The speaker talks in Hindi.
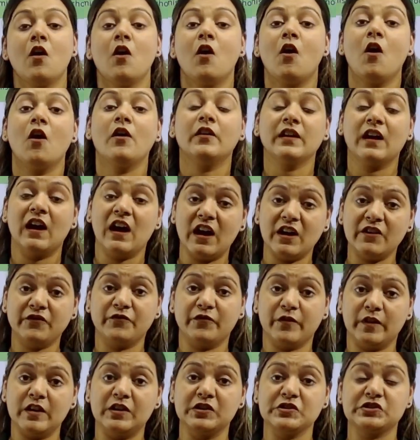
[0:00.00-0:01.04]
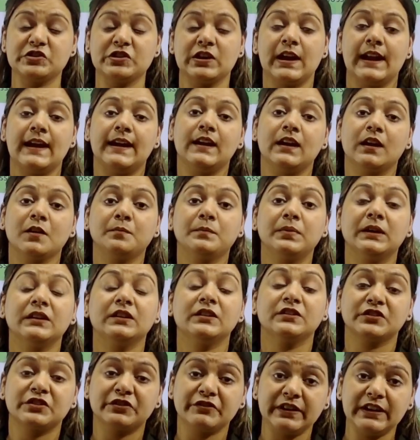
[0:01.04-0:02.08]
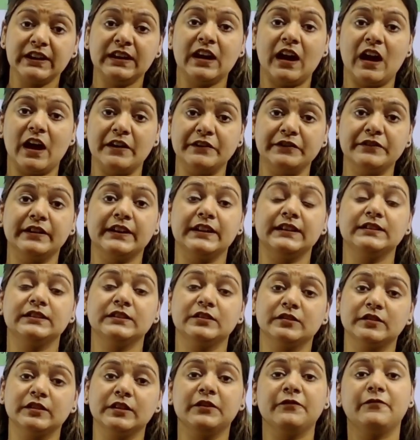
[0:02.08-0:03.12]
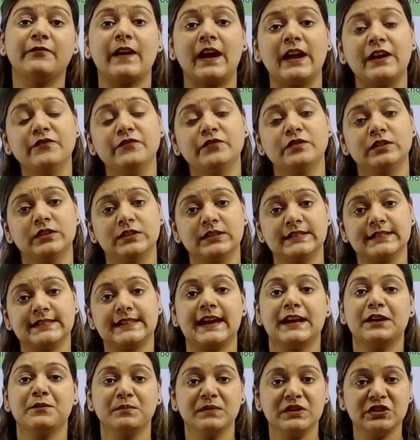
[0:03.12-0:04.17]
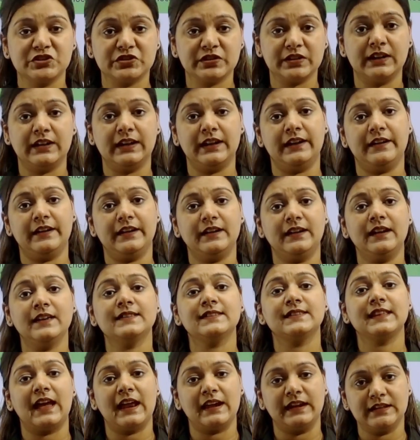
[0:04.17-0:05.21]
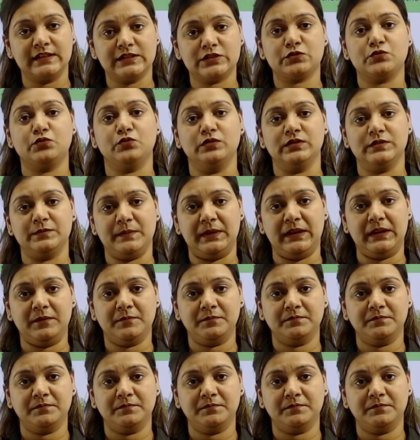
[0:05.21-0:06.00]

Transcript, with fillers: और हर वर्ष लगभग 335 गर्ल्स एडमिशन ले रही हैं सैनिक स्कूल में